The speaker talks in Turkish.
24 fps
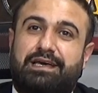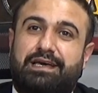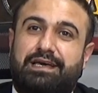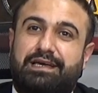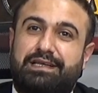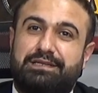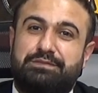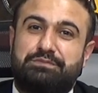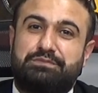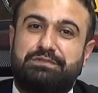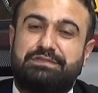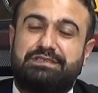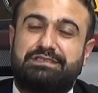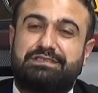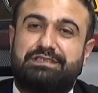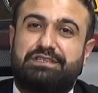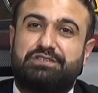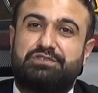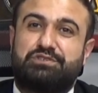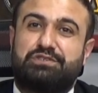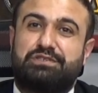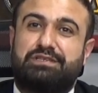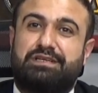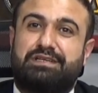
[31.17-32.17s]
elimizi
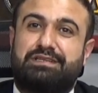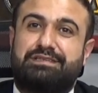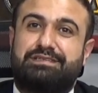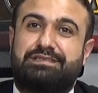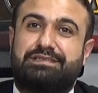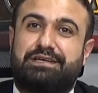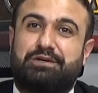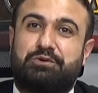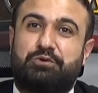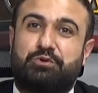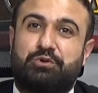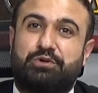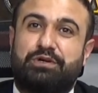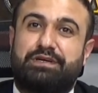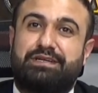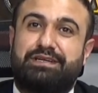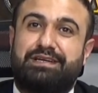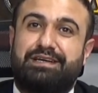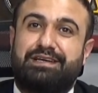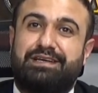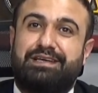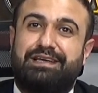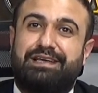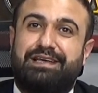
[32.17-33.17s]
taşın altına
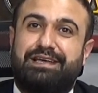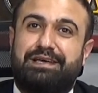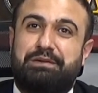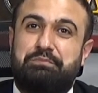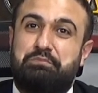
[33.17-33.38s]
koyarak